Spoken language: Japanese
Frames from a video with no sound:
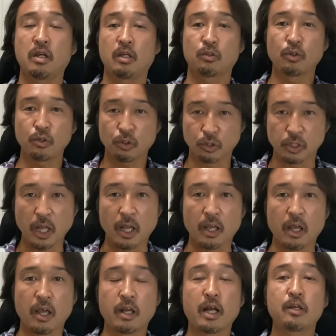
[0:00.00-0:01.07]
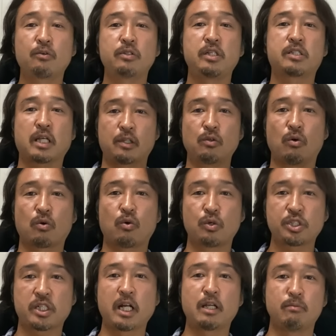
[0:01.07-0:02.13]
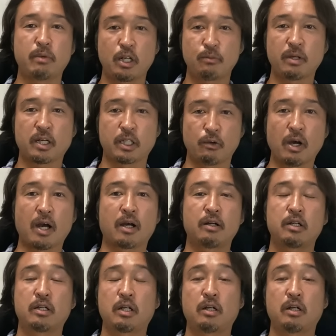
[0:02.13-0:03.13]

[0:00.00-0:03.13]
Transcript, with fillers: ということで、えライオン兄さんの公式 LINE メルマガでは、